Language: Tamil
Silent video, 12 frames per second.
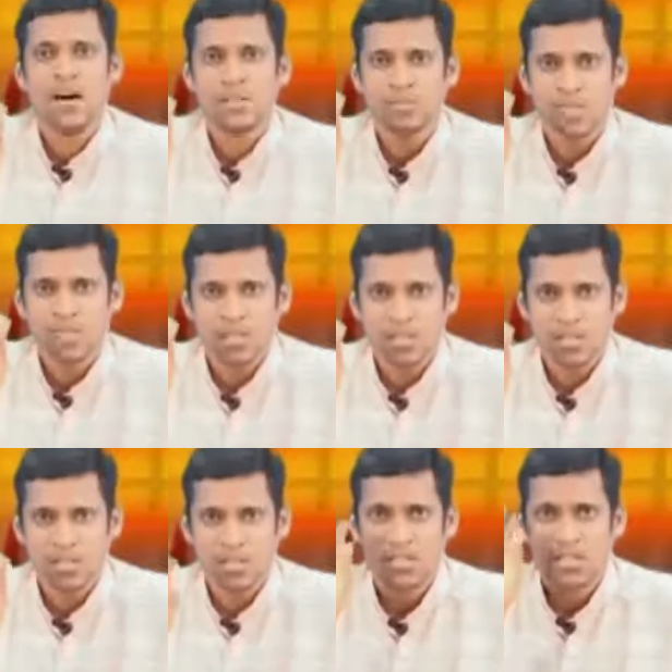ஆறு மணி
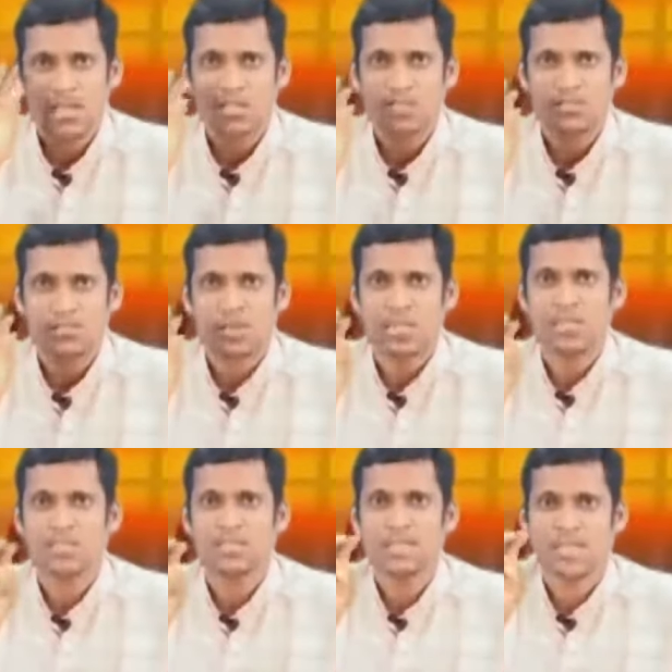நேரம்
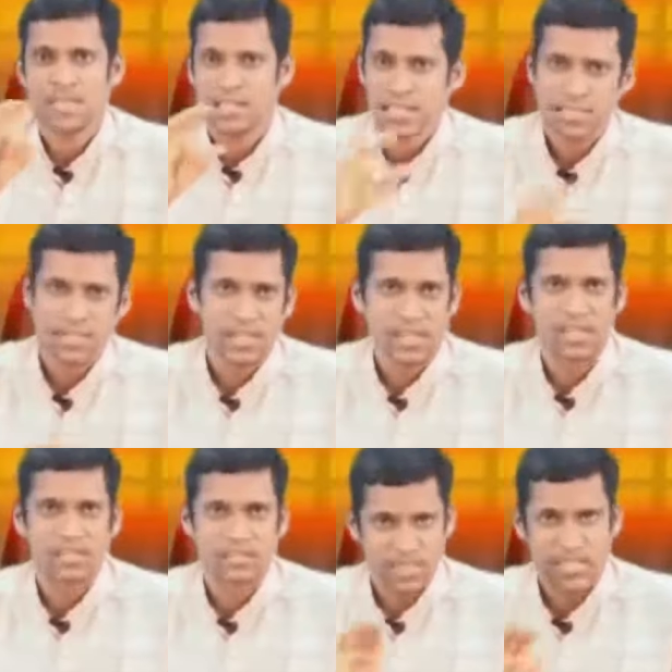பார்க்க வேண்டிய அந்த டிவிடியில்
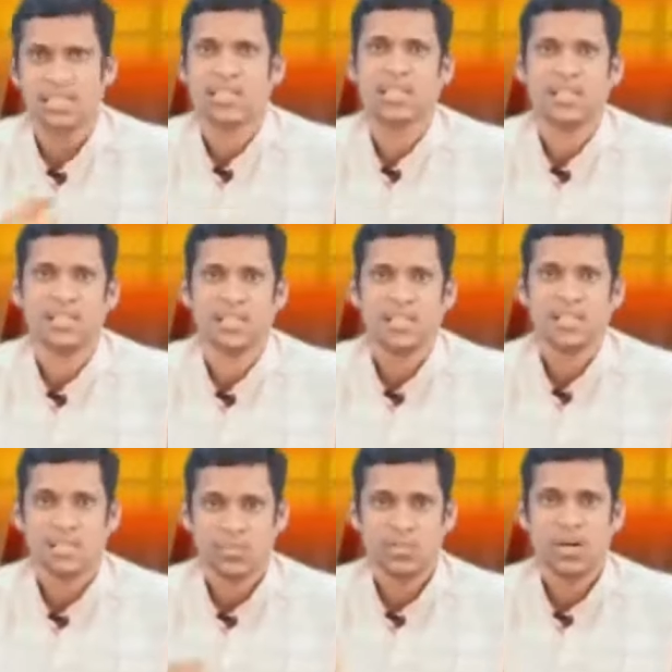இருக்கிற விஷயத்த
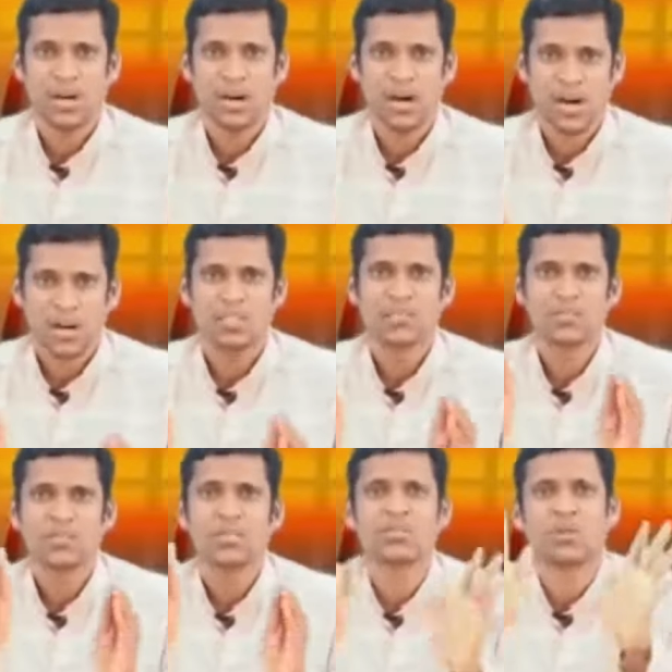இப்போ ஆறு
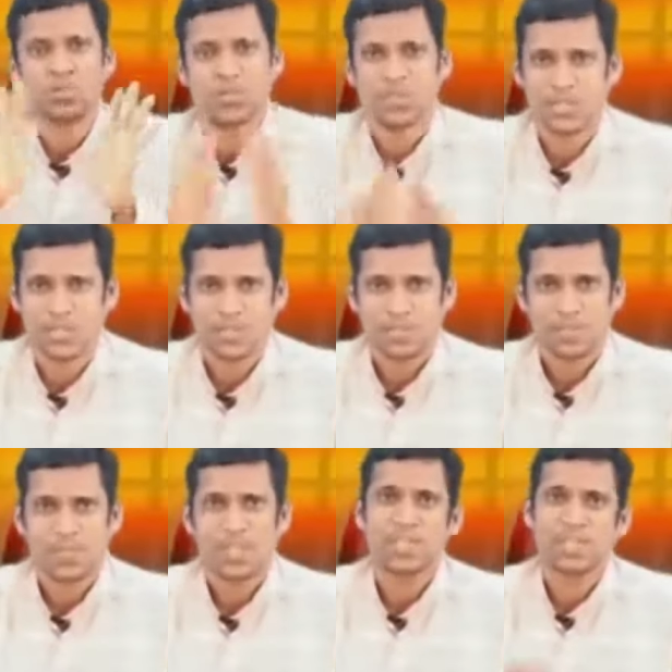நிமிஷத்தில் சொல்ல போகிறேன்
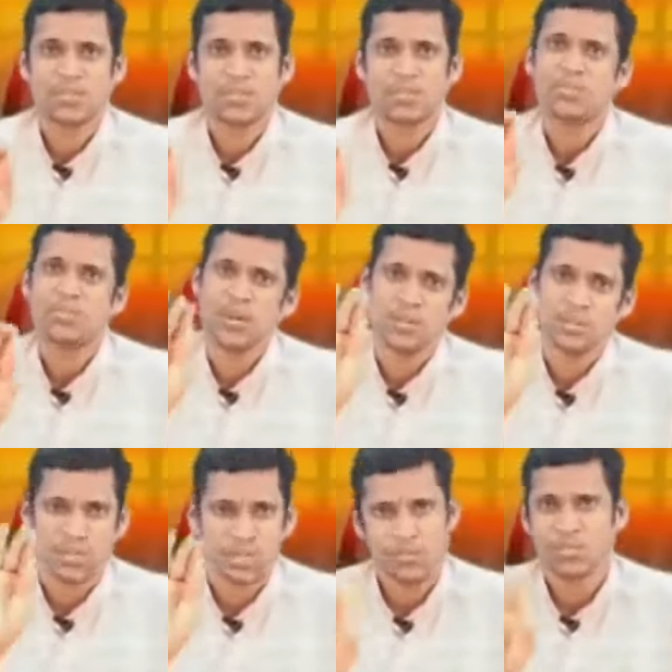இதை மட்டும் ஃபாலோ
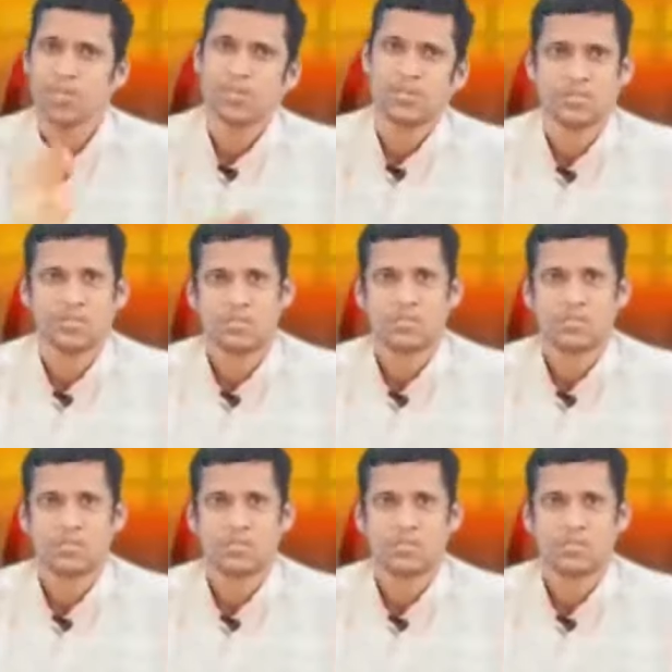பண்ணால் போதும்